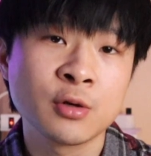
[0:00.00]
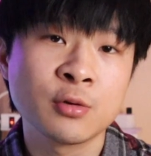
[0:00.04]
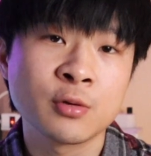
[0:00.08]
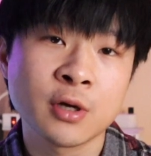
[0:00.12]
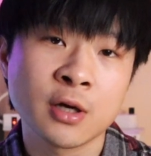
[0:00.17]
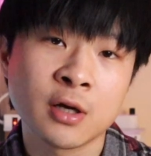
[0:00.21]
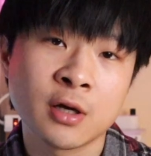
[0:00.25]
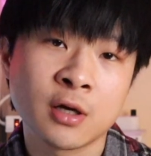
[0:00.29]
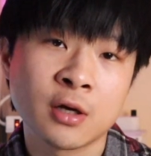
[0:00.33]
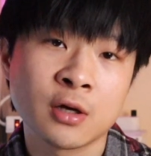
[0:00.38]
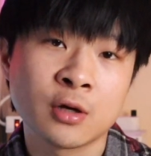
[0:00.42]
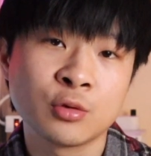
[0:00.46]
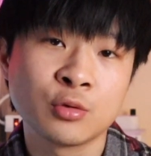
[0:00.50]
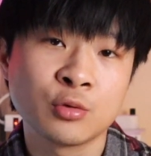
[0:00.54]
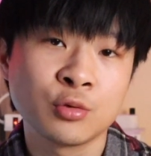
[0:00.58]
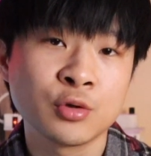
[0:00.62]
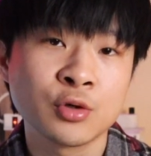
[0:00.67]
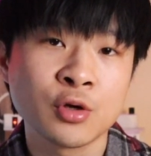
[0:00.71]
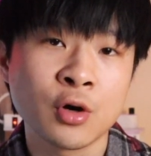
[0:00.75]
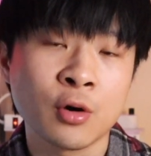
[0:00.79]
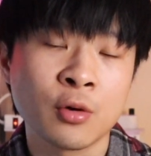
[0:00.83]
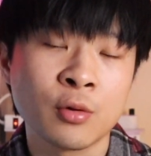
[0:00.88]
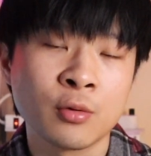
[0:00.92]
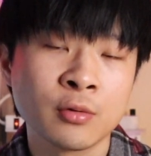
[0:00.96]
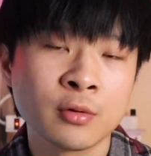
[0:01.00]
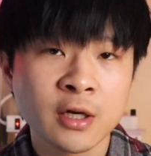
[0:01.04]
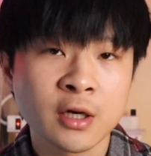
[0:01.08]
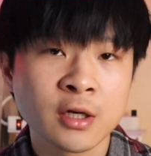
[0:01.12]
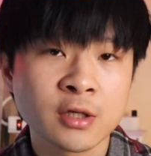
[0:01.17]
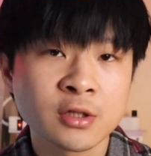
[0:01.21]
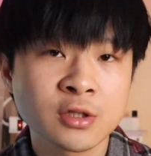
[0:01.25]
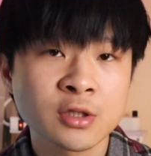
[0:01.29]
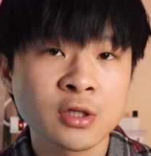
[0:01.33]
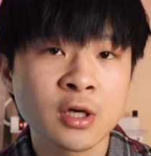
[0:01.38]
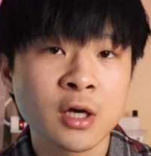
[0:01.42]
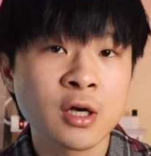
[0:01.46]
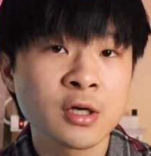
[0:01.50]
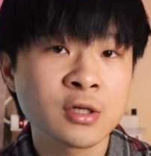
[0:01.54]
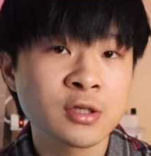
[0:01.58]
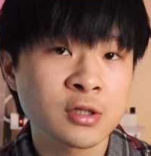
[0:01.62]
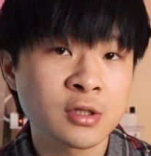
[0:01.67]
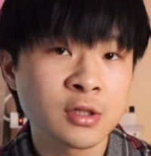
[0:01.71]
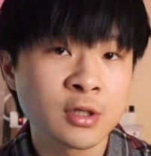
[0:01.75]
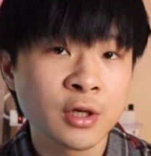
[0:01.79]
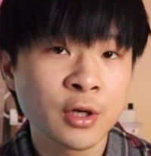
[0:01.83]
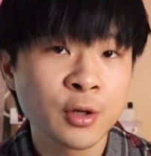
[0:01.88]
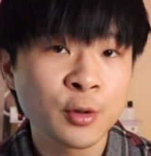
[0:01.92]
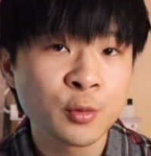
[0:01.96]
六个女友，和这二
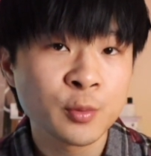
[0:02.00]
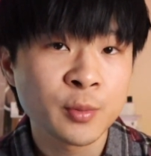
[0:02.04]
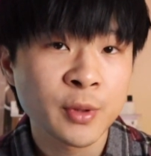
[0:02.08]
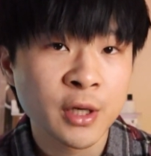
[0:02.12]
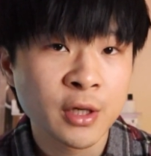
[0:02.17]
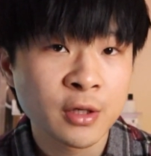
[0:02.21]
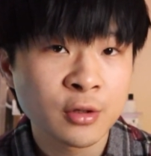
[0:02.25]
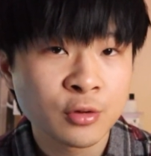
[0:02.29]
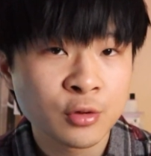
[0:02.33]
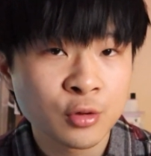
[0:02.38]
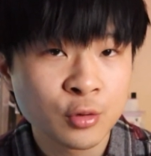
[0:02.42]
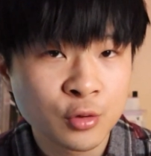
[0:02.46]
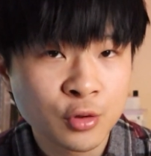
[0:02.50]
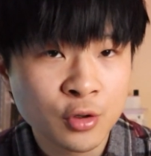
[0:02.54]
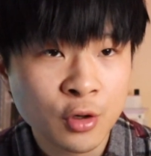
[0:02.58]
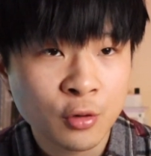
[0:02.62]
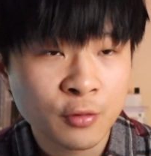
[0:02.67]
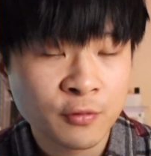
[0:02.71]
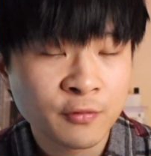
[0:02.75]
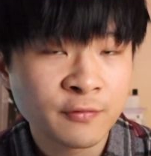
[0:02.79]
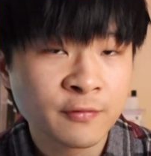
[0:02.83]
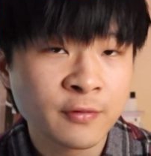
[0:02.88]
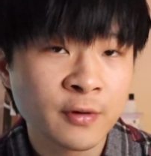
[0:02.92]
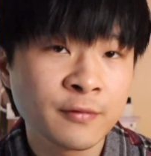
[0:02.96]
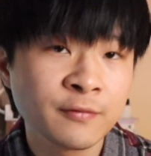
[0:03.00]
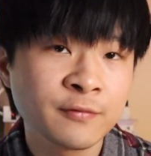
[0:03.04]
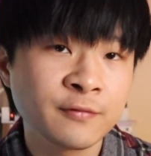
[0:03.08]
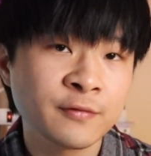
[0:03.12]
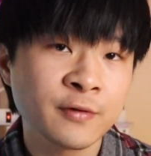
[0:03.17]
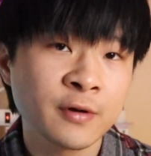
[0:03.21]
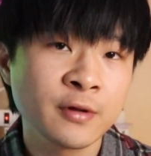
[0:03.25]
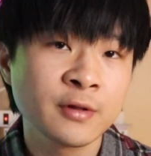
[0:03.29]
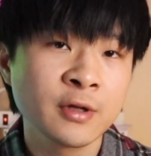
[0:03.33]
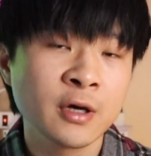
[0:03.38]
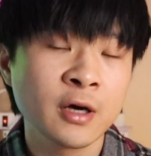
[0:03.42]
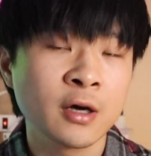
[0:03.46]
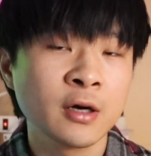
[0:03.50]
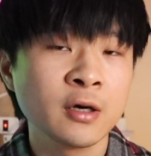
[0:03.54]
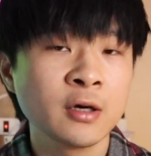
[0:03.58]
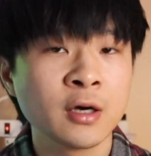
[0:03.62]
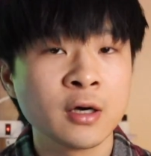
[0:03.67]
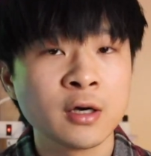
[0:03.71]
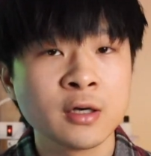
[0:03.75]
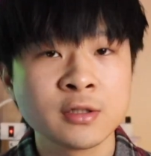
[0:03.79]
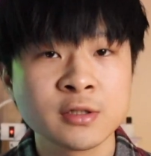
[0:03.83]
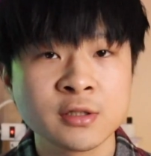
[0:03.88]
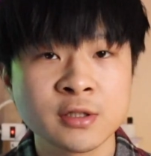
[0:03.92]
十六名女友。分分合合